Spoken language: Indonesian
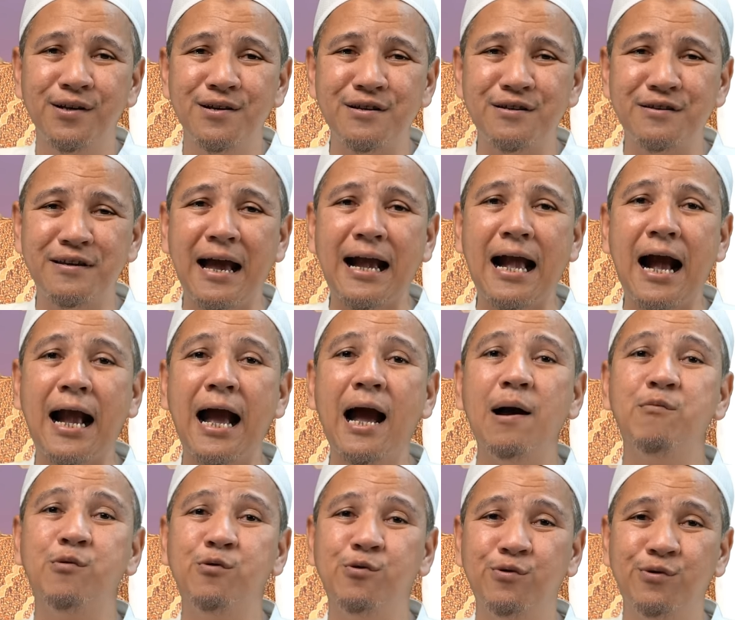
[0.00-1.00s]
saya
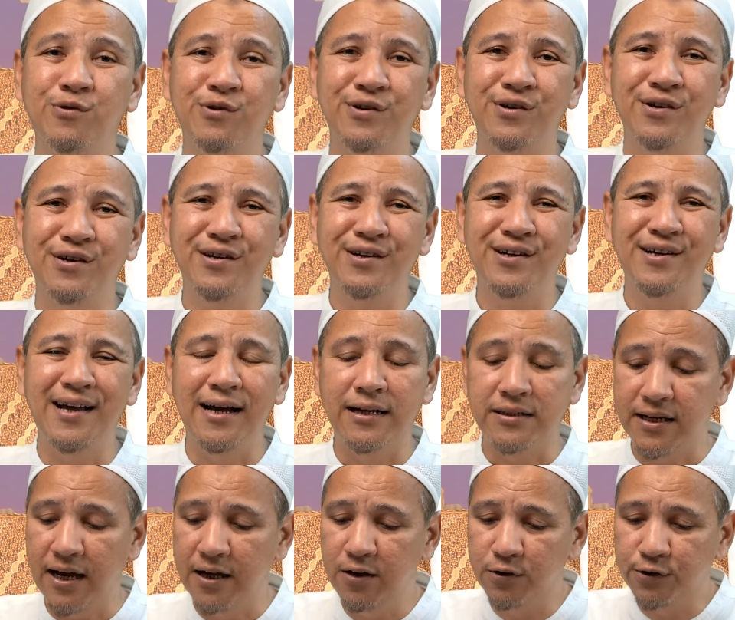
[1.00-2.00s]
kakakmu. Ya,
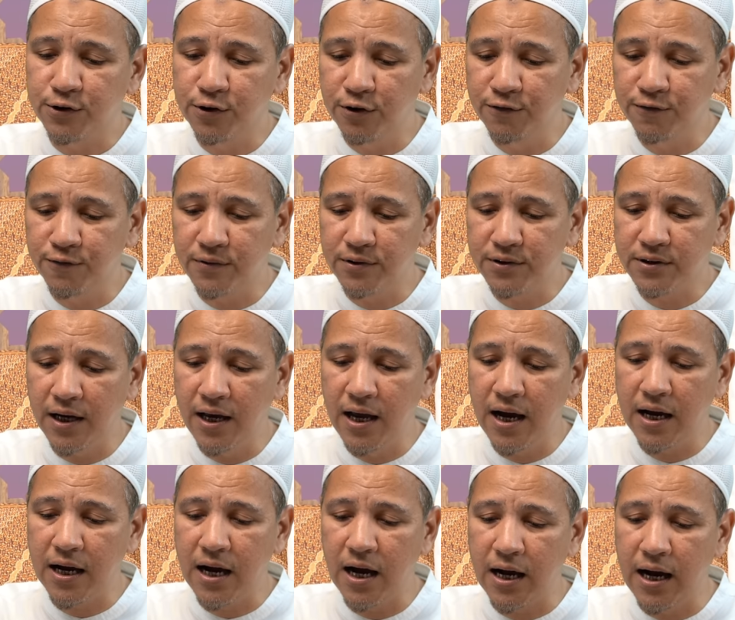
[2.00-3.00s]
saya Yusuf,
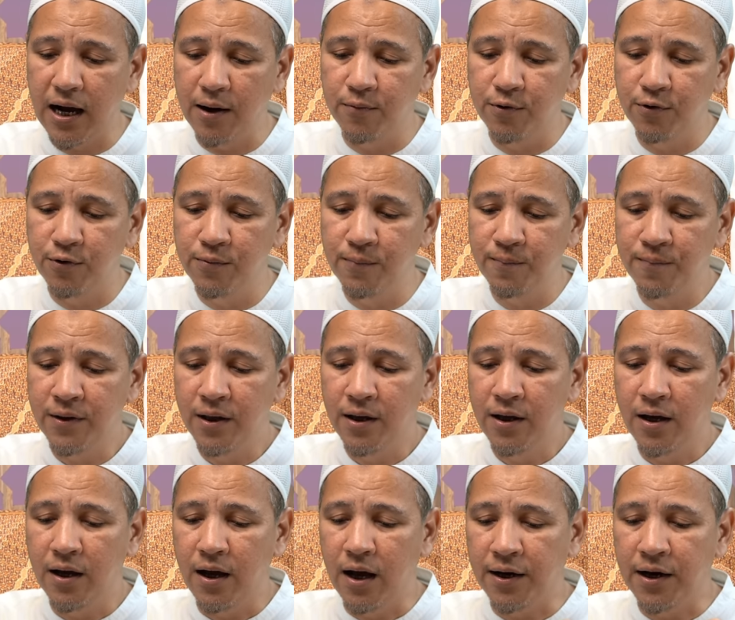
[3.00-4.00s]
saya kakakmu,
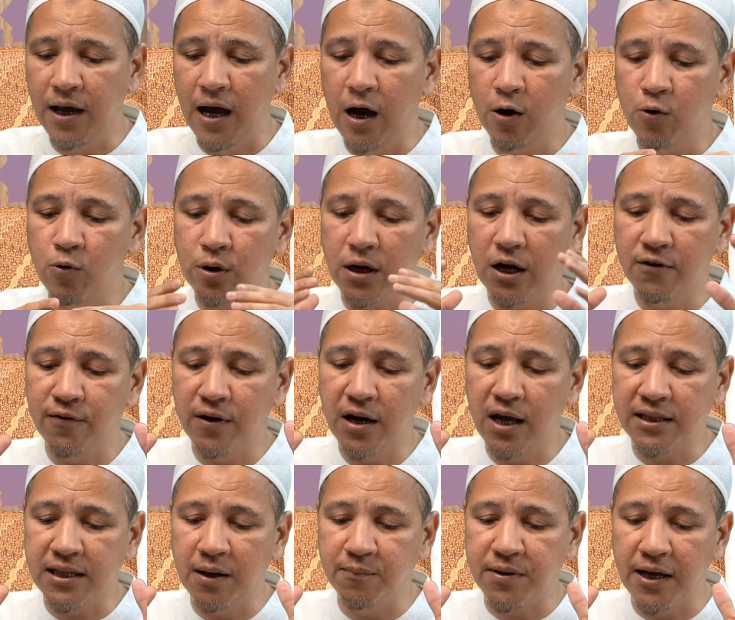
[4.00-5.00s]
anak aku
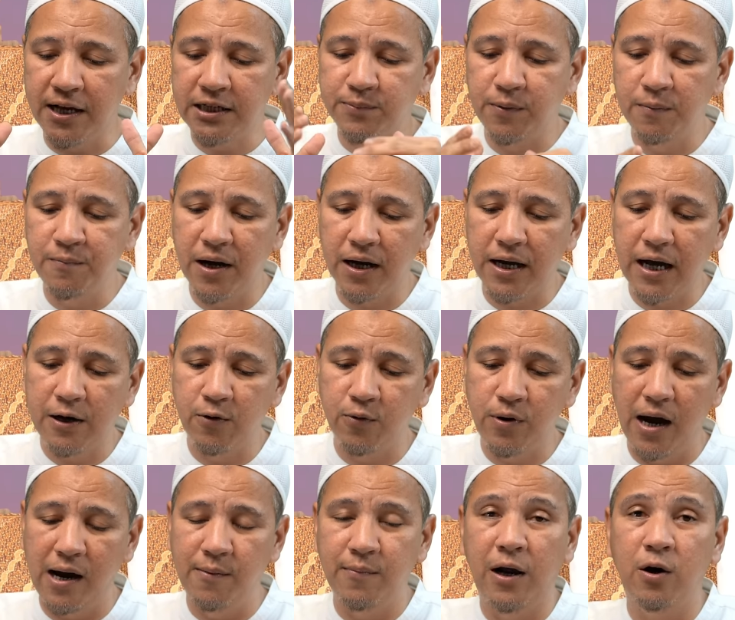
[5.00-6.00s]
kafala tabtais bimakanu
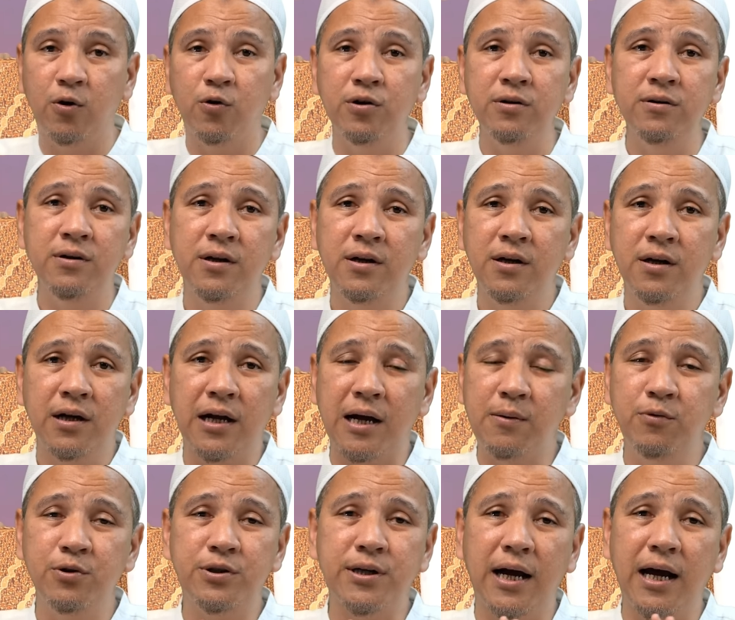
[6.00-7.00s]
ya'malun,
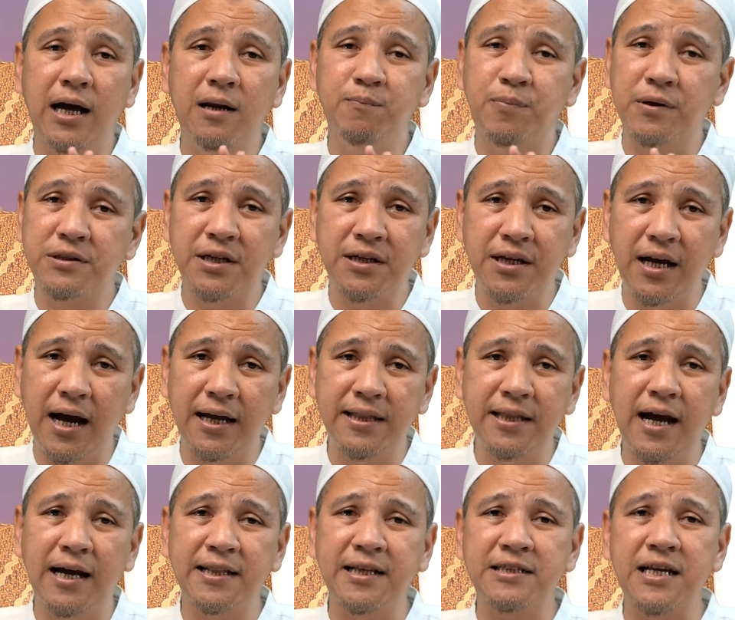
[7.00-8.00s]
kamu jangan bersedih
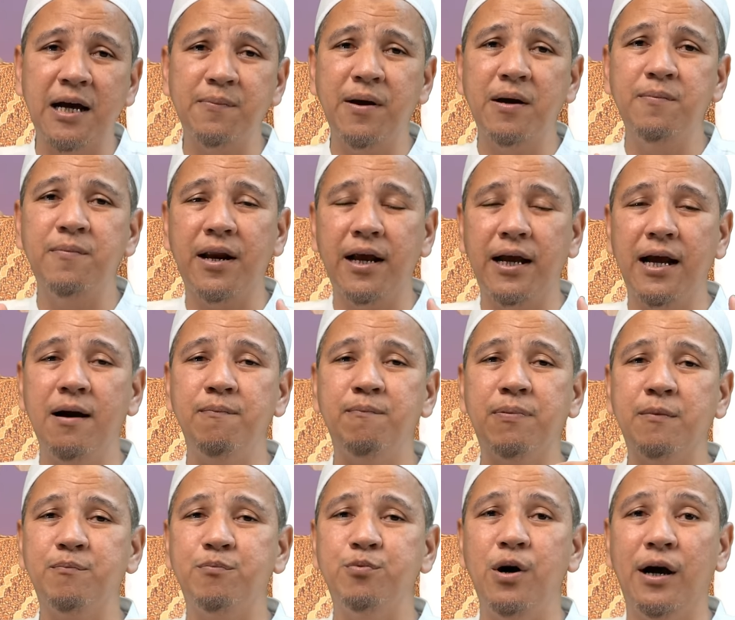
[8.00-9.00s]
hati atas apa yang mereka
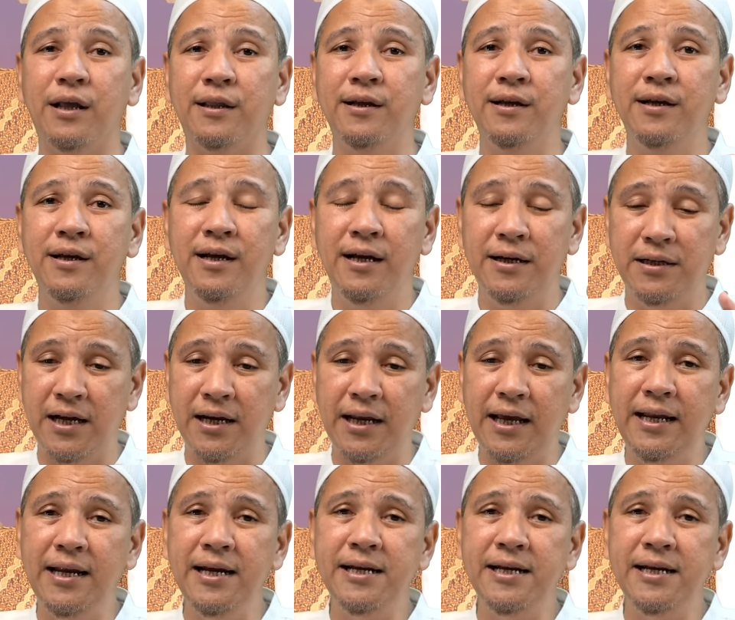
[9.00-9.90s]
perbuat. Dan ini